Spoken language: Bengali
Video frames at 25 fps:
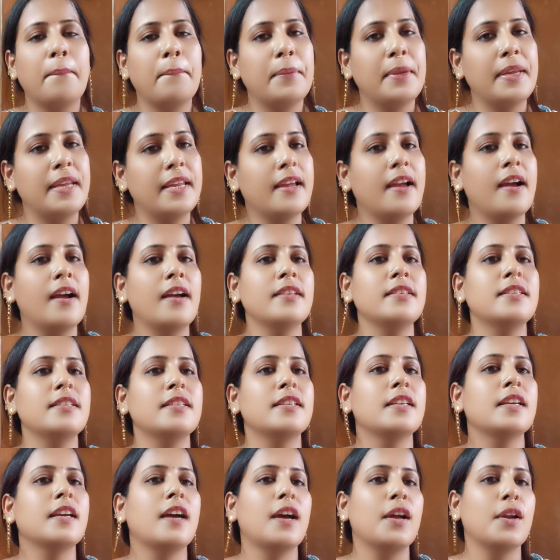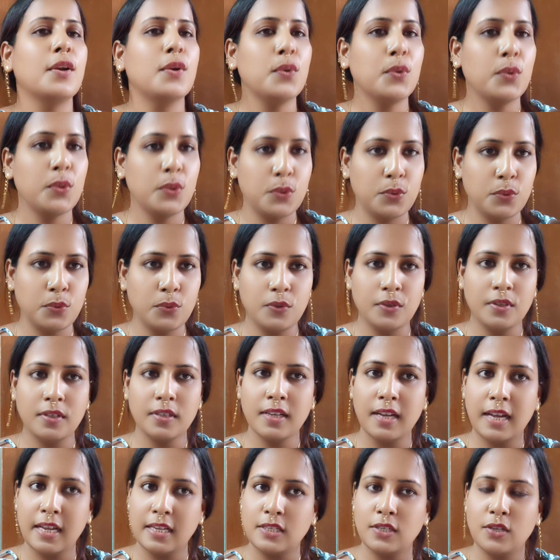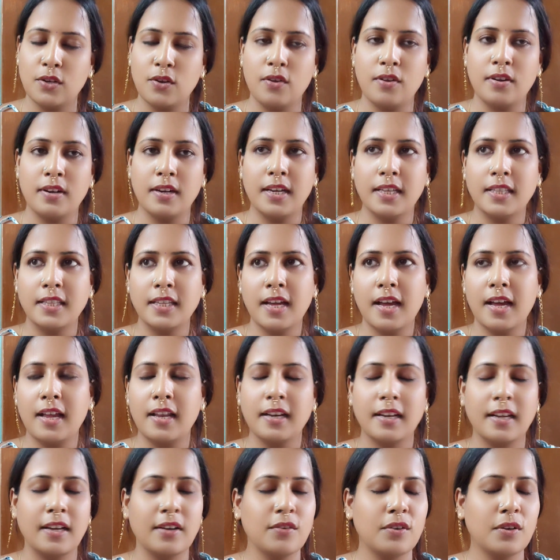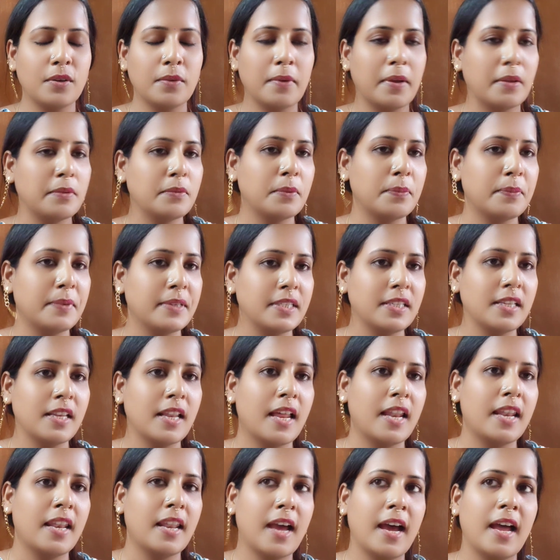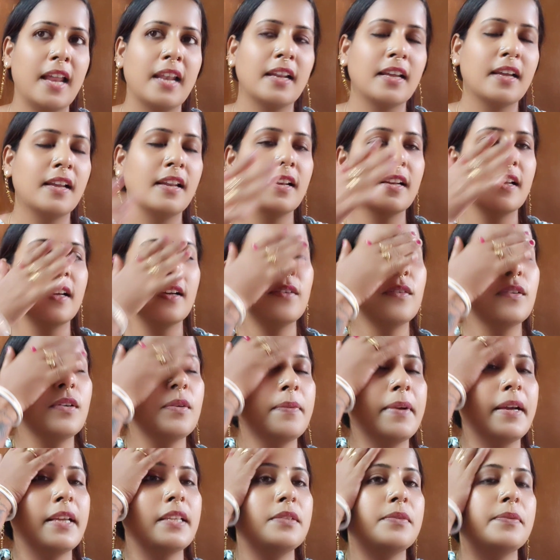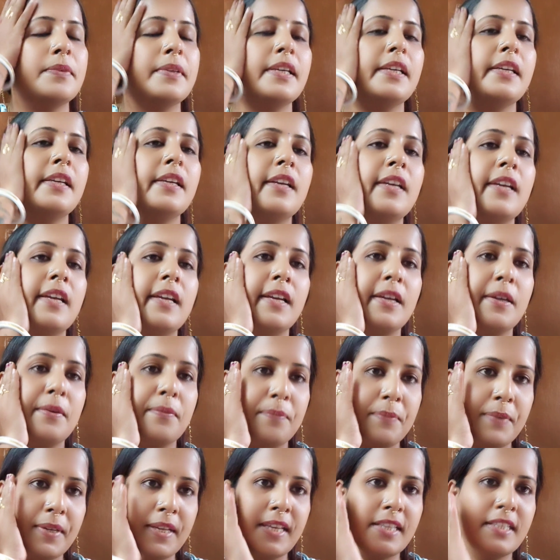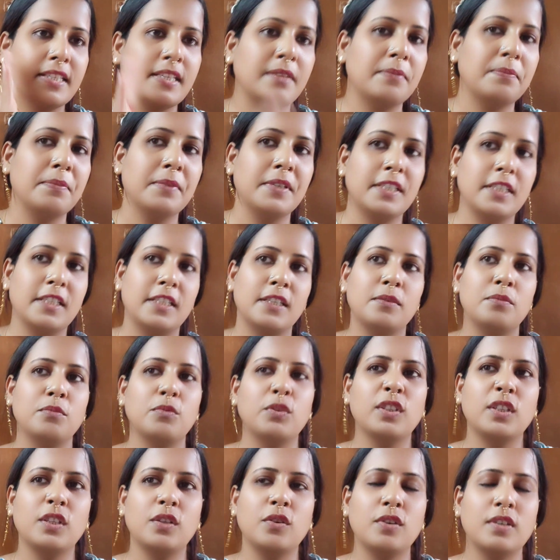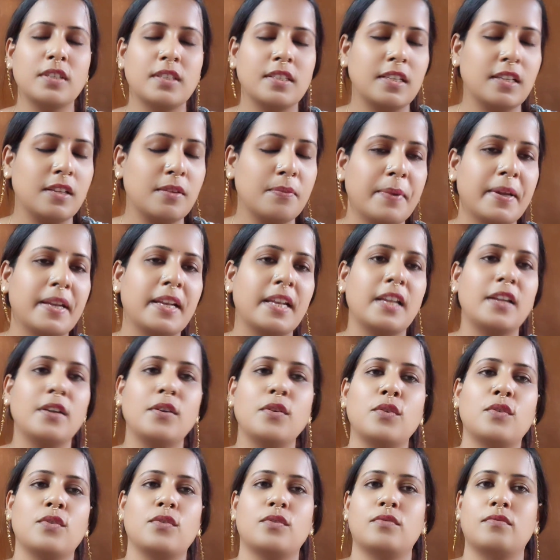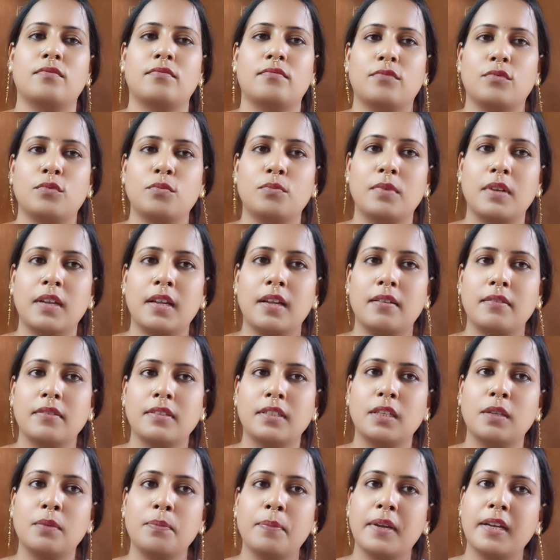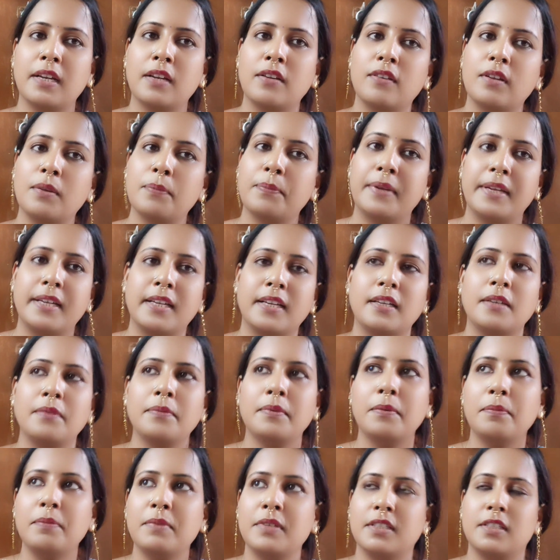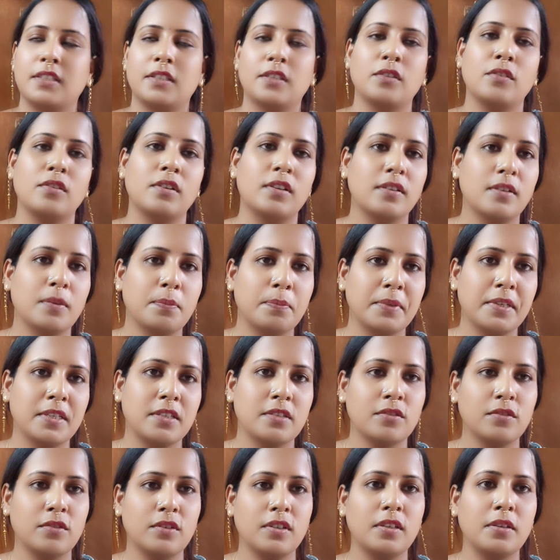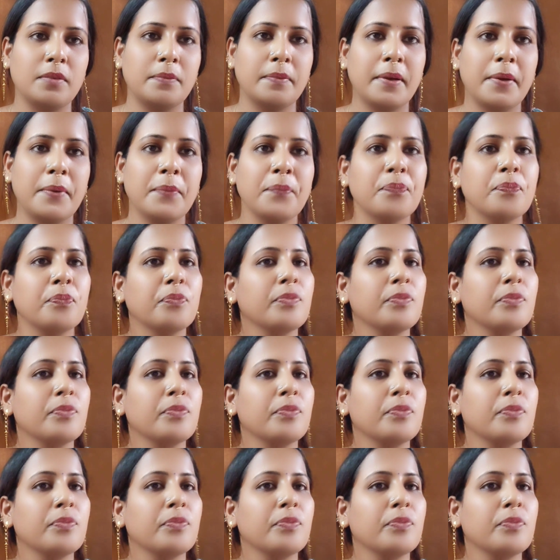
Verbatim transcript: পেঁয়াজ রসুন কাঁচা লঙ্কা দিয়ে হালকা করে ভাজবে বেশি লাল না হালকা হালকা করে ভাজবে ভেজে মিক্সির মধ্যে হোক শিল্পাটাই হোক তোমরা শিলপাটা হলে বেটে নেবে মিক্সিতে হলে ওটা পেস্ট করে নেবে